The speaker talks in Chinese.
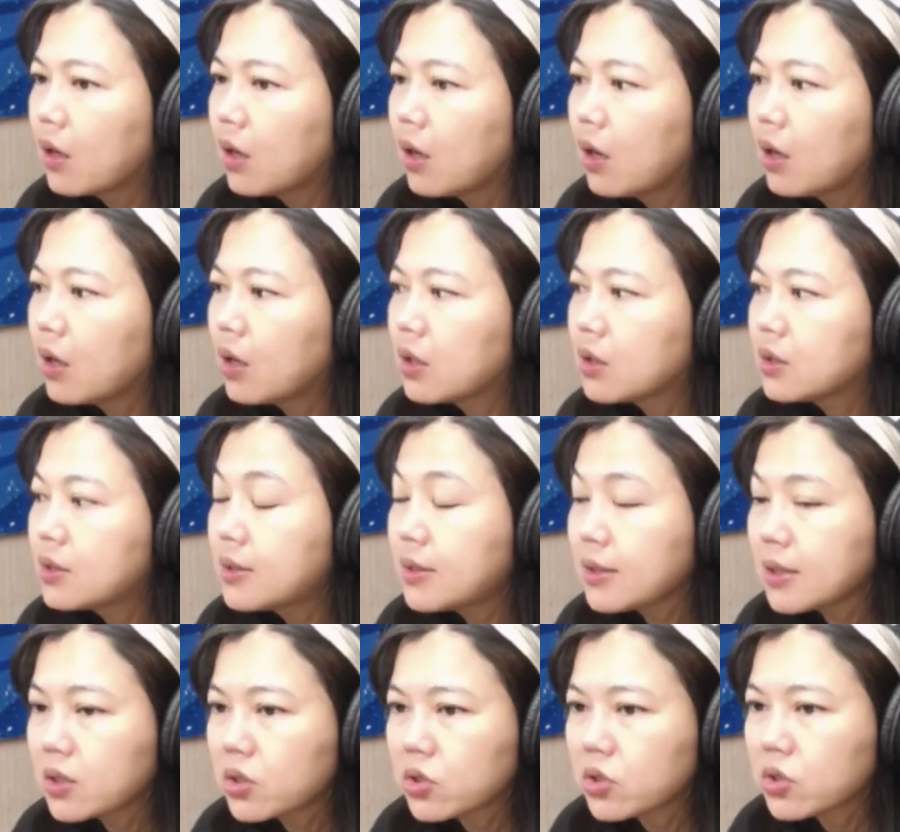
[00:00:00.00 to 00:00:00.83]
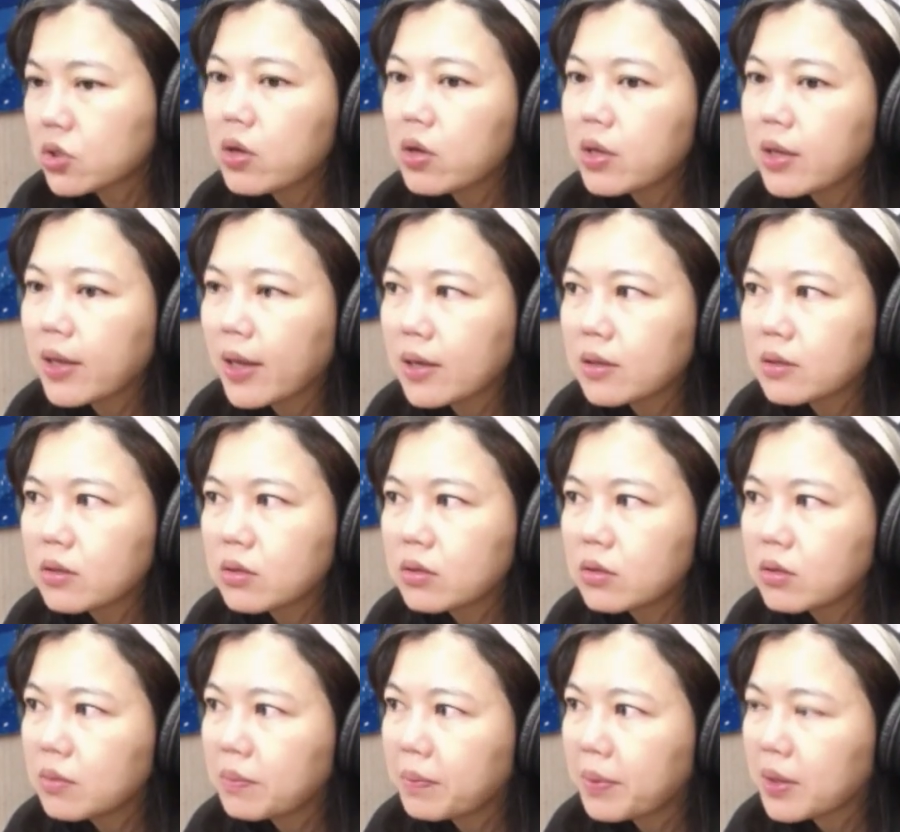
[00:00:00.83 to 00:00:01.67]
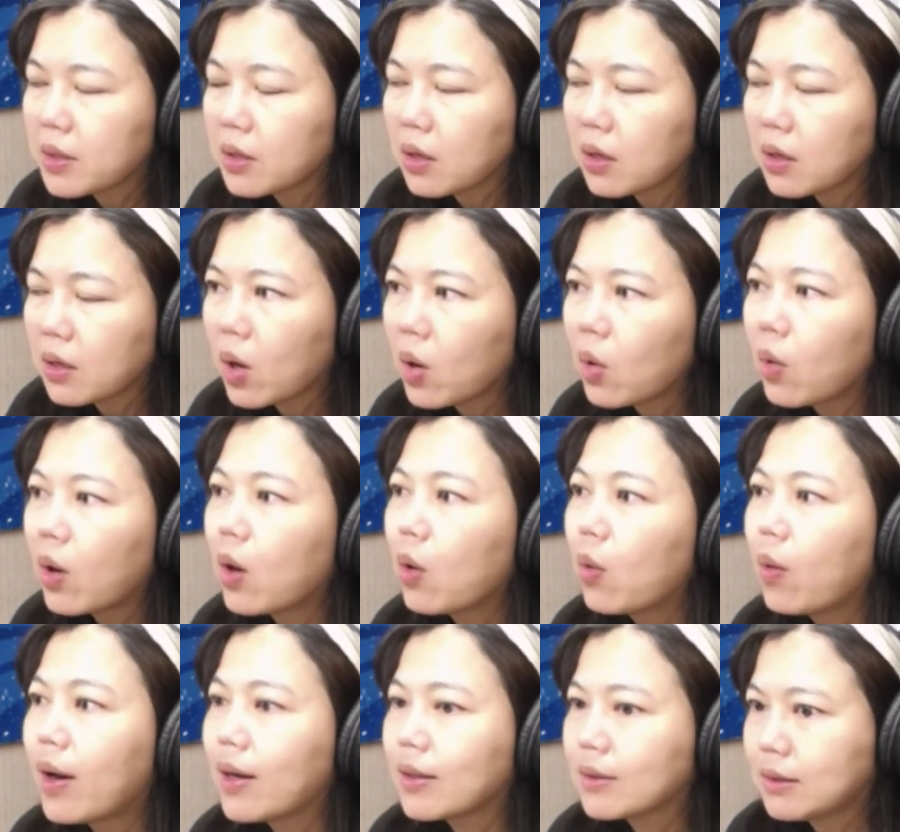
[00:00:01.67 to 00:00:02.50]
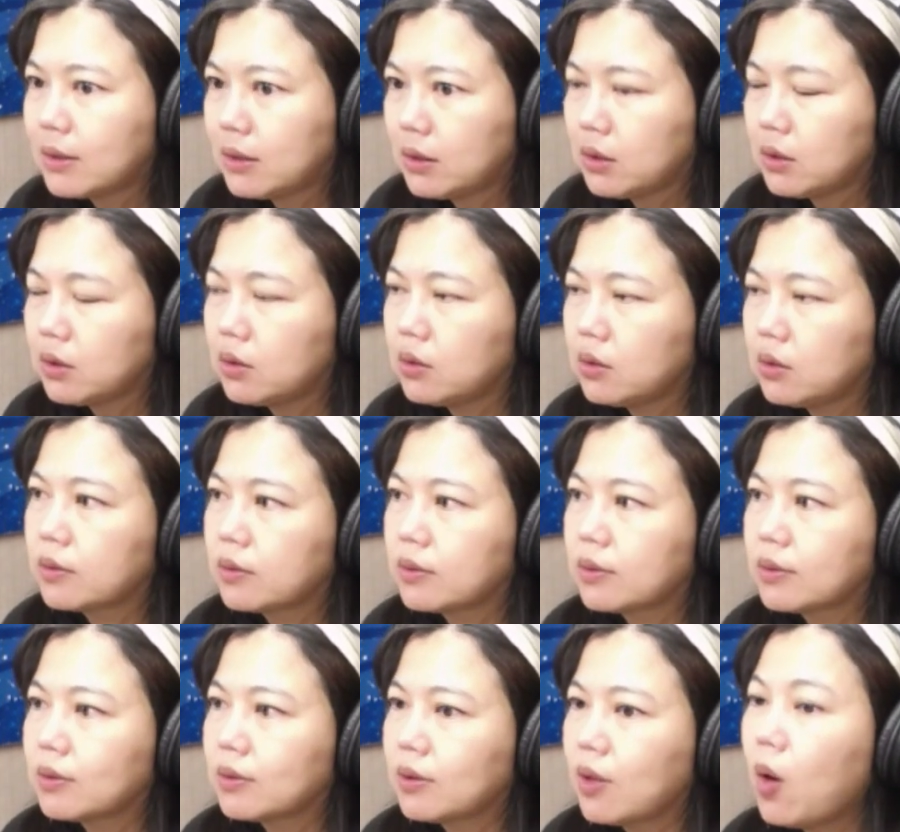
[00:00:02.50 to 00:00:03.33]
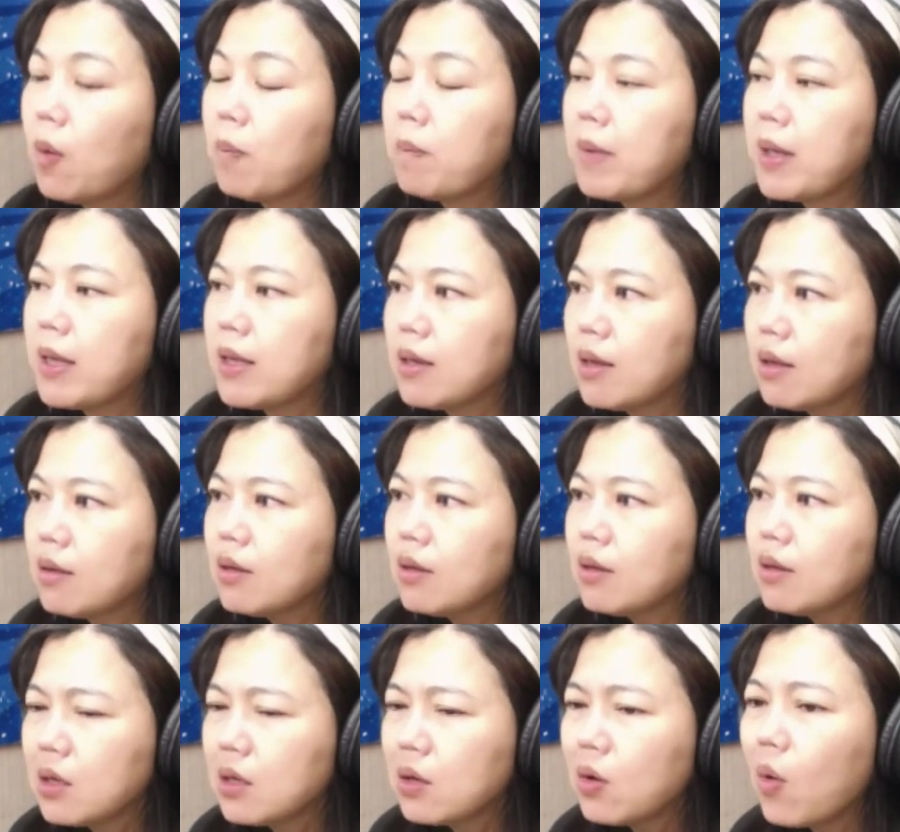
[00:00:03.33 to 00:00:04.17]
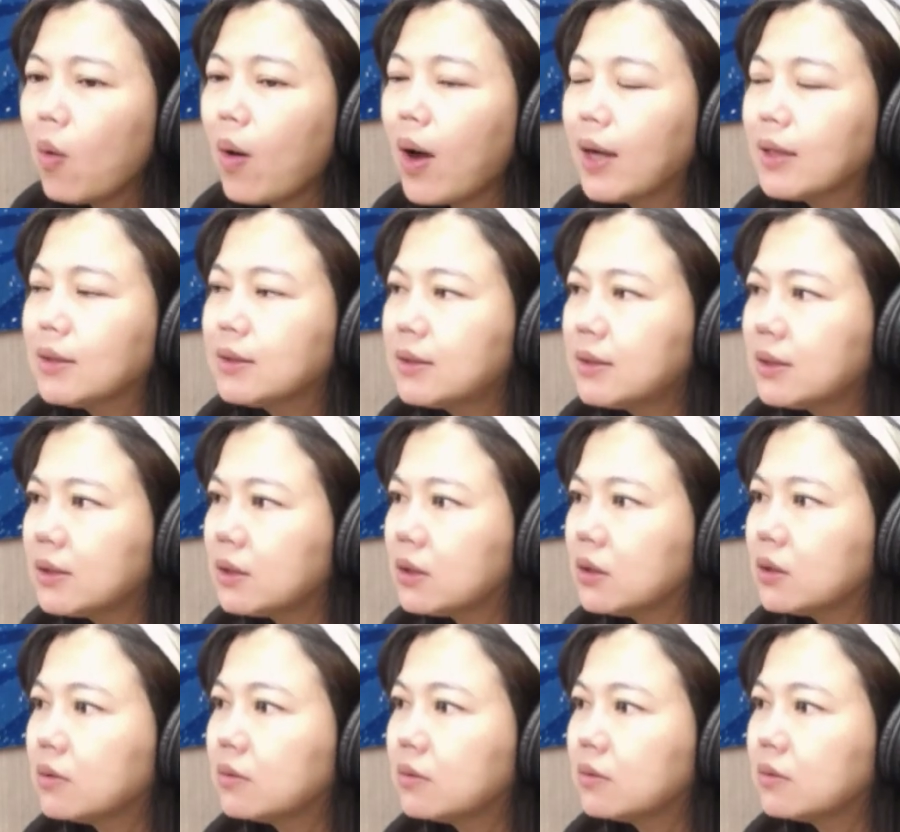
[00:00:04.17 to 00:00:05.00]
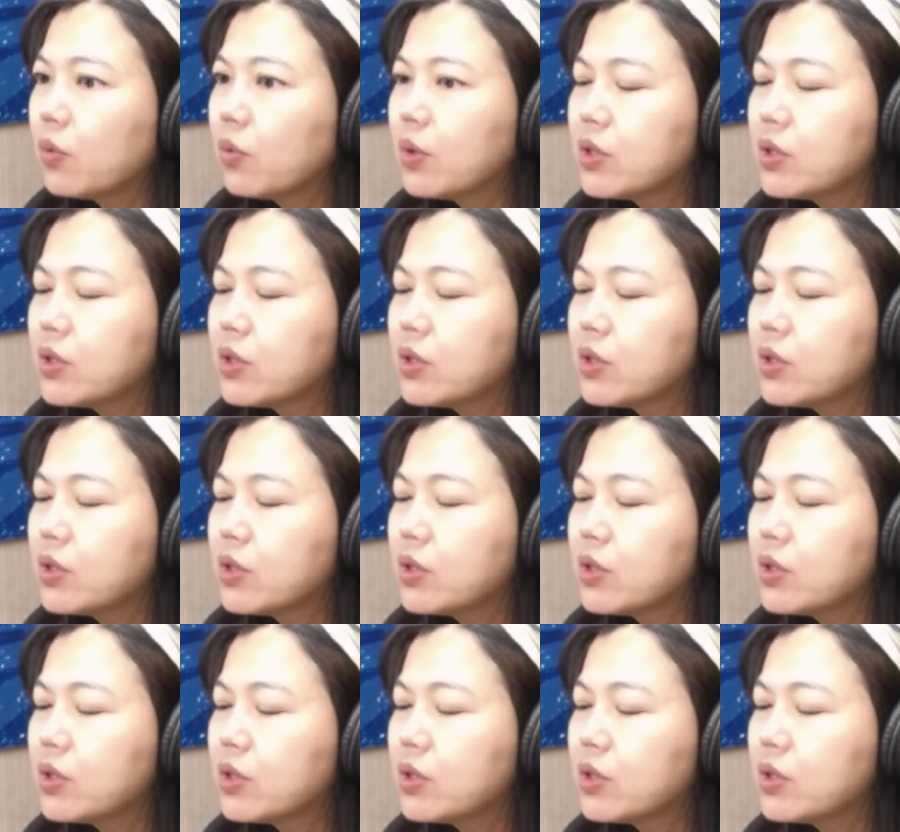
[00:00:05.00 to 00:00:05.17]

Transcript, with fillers: 呃，这个时候应该是日本的观光旺季哦，每年的樱花季。